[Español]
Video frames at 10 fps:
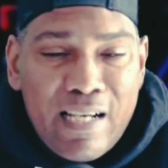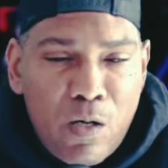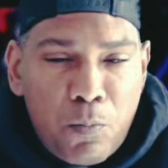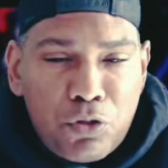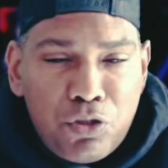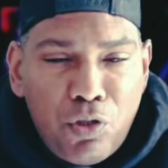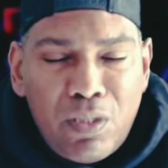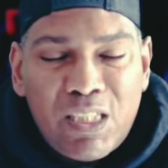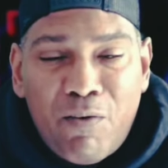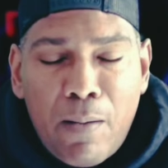gran oposición
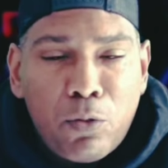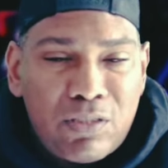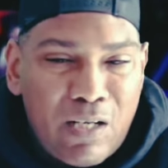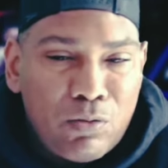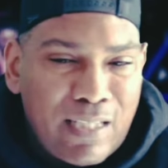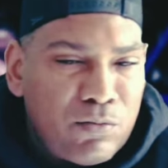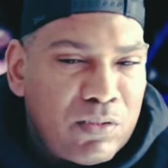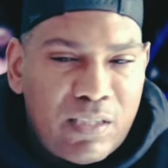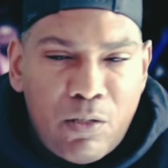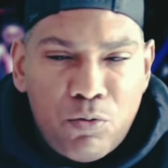ni se había mostrado tanto
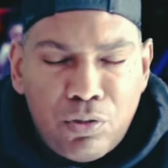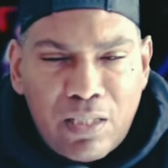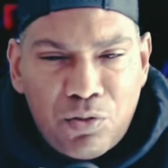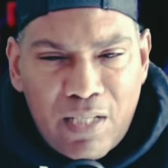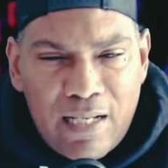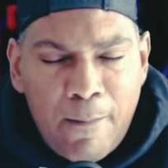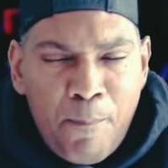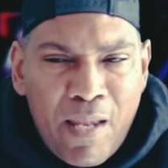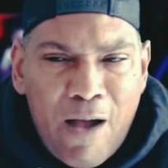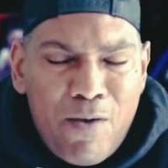en televisión nacional,
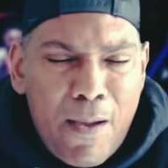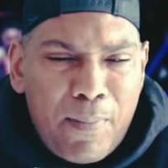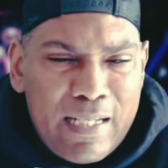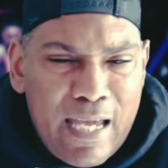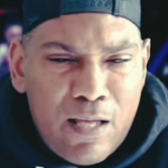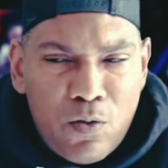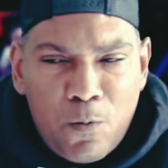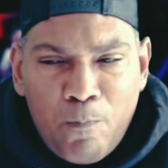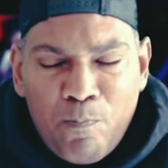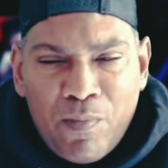había
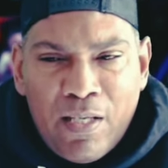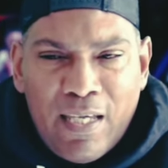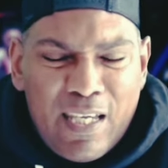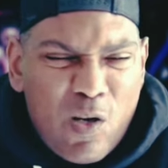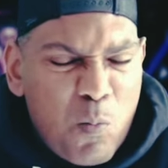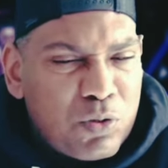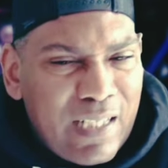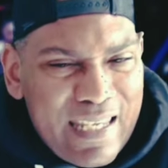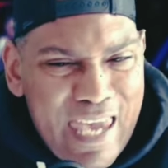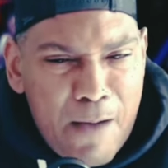peleado, eh, como
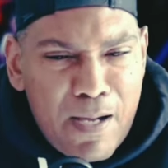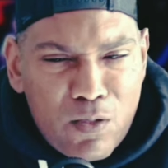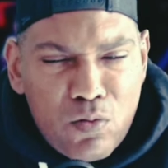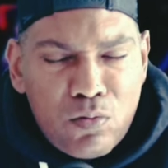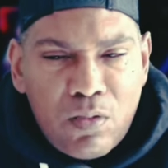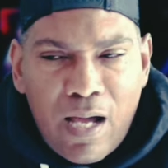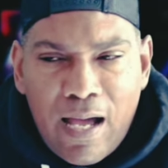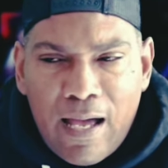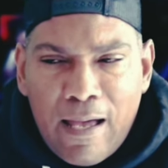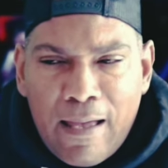se le llama, ¿no?
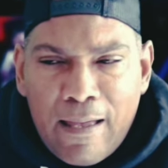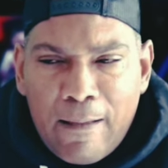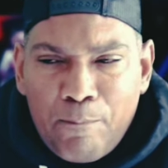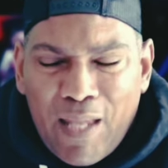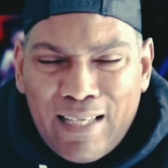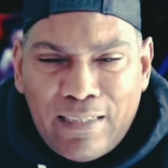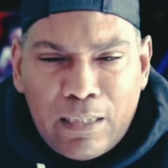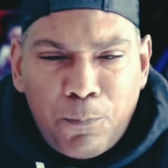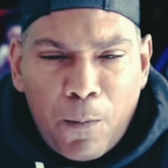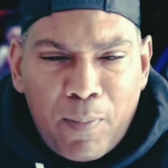A, a este
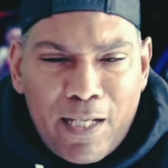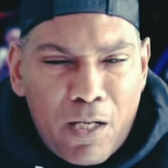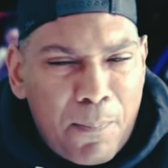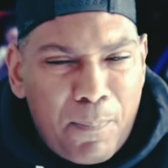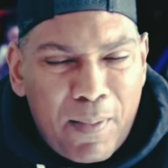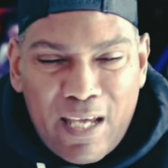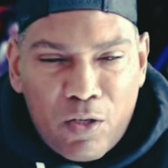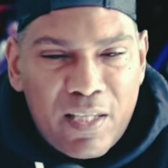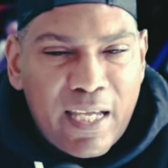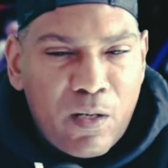tipo de peleadores,
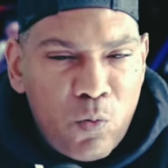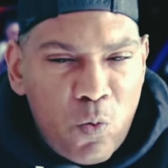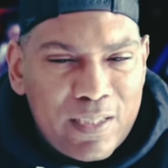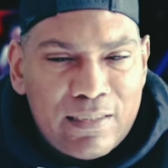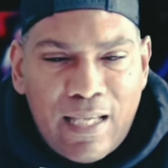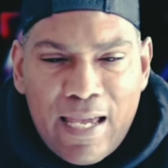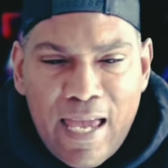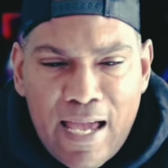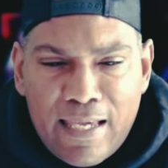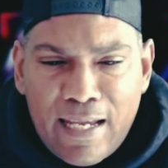peleadores de clubes
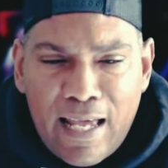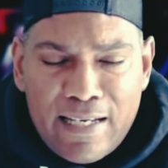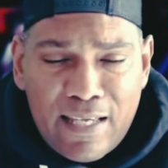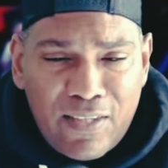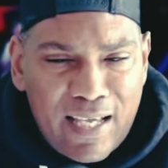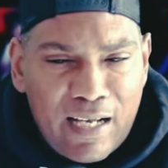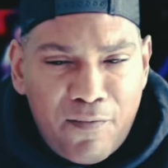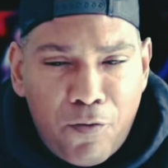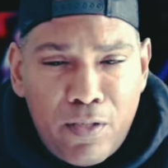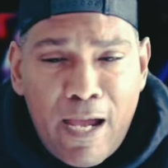allá en el área de
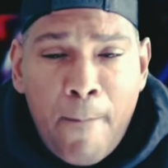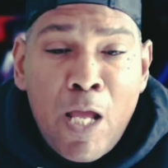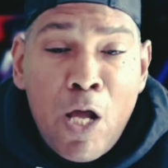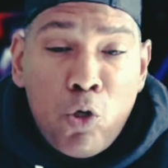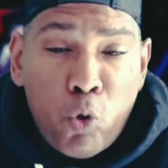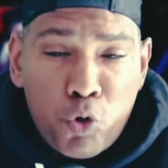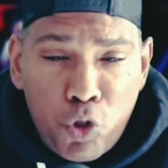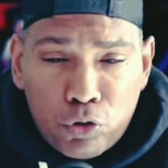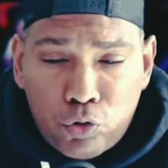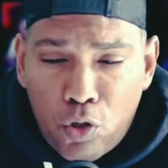California, lo
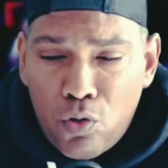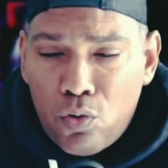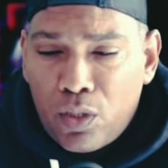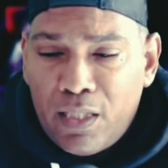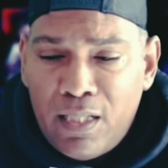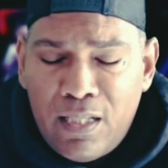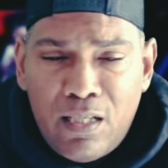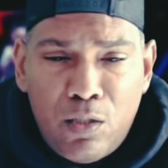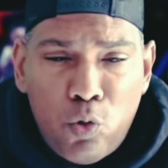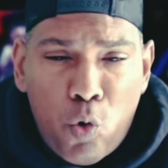dio todo
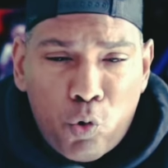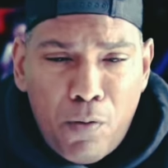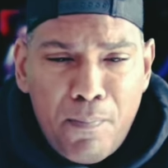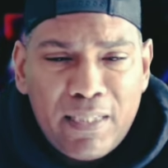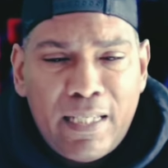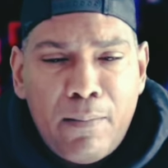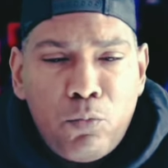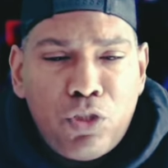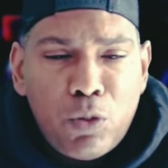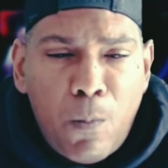y logró meter en
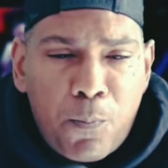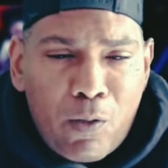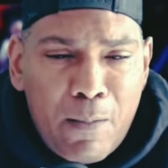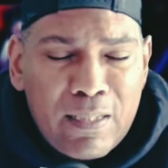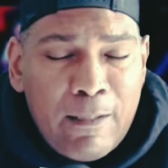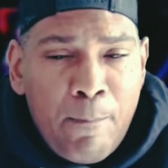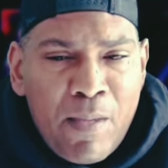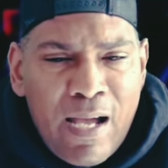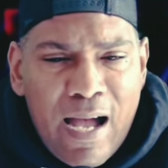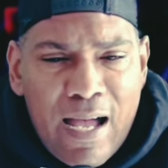muchísimos problemas
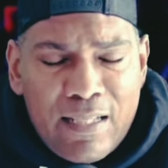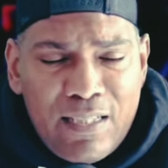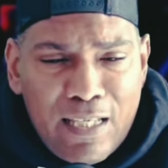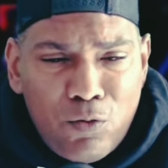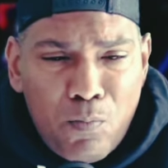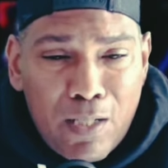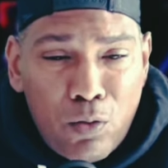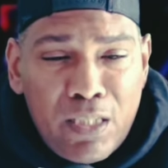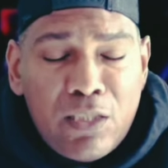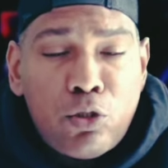a Jason
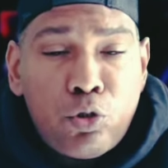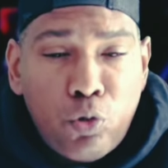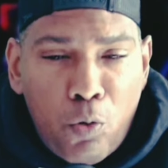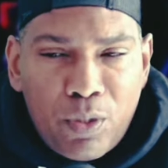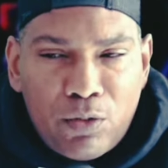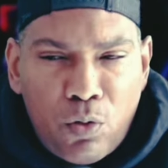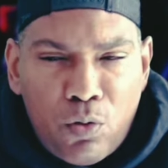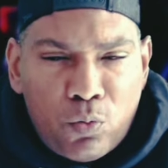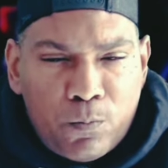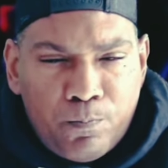Maloney, sobre
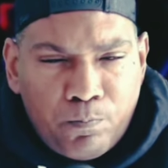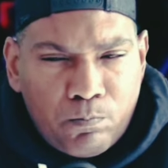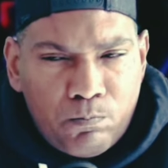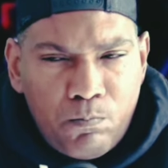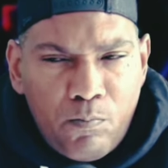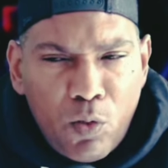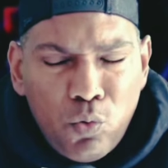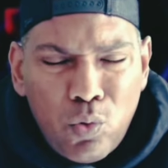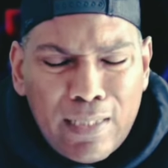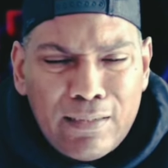todo
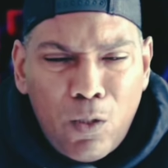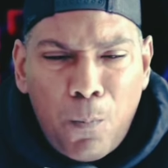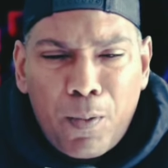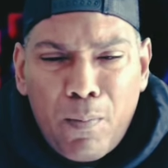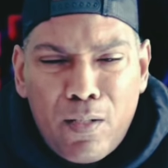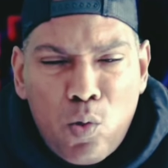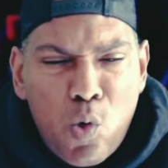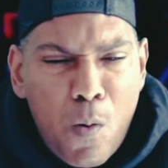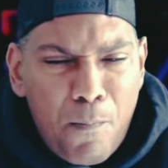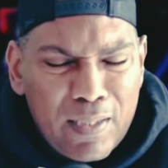durante los primeros
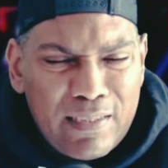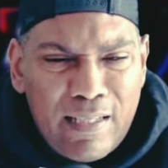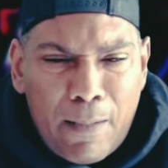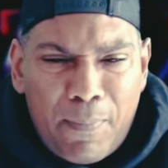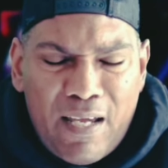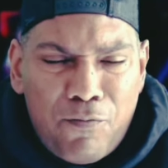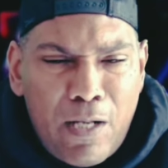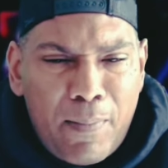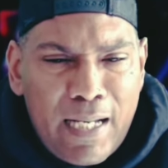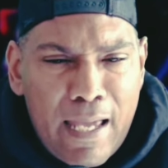compases de la pelea. Fue
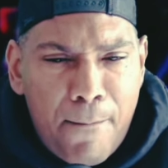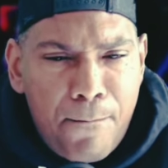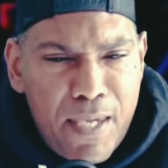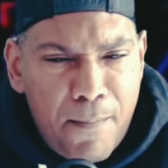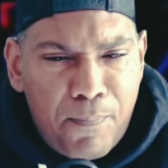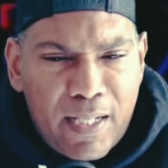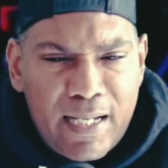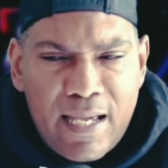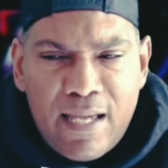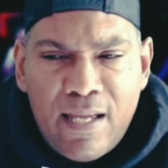una pelea bien
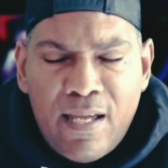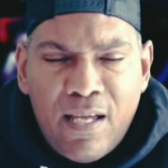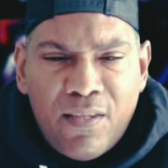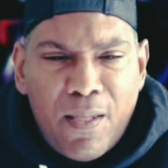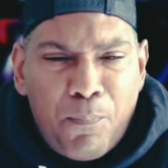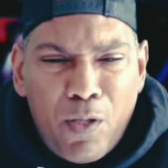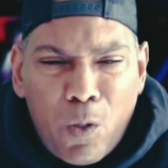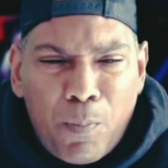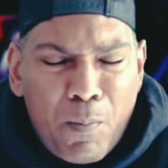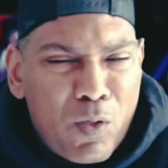pareja. Después de
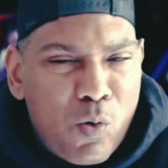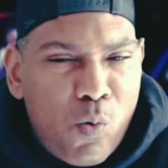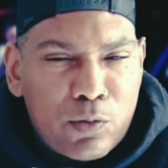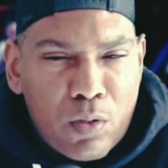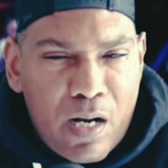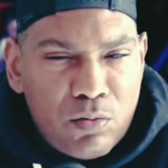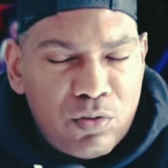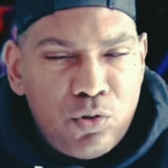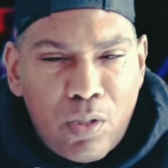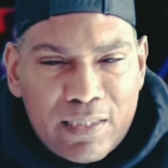los primeros cuatro
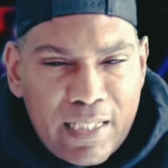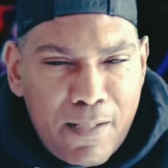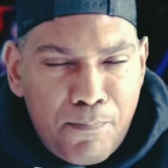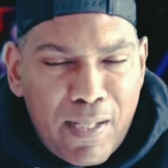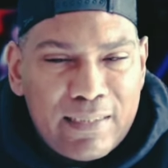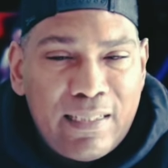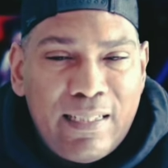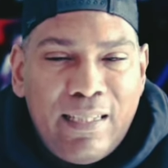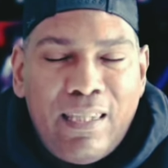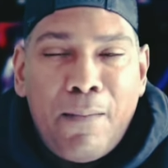rounds yo la tenía
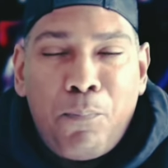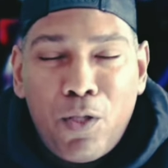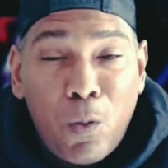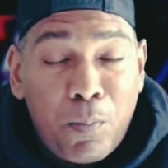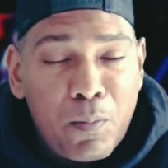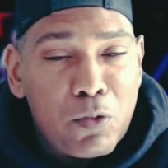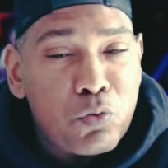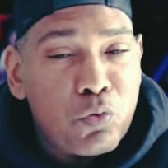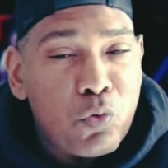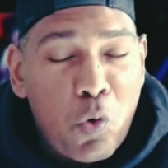empate. Después de los
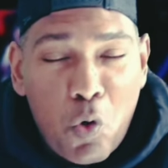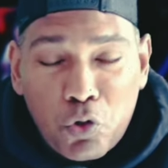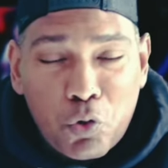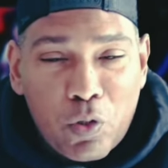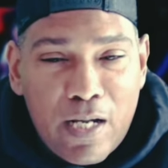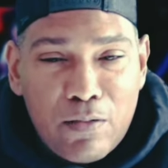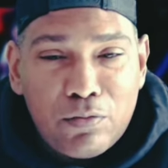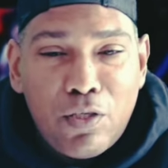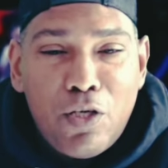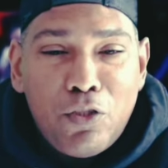primeros ocho
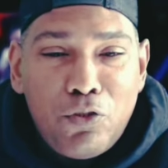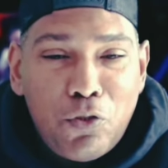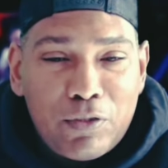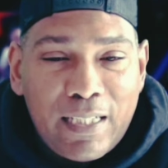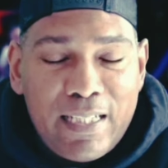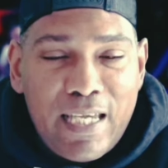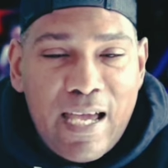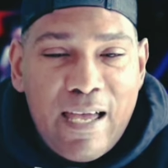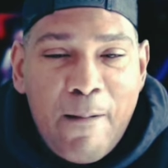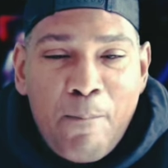rounds yo
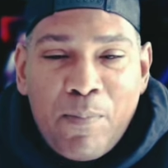tenía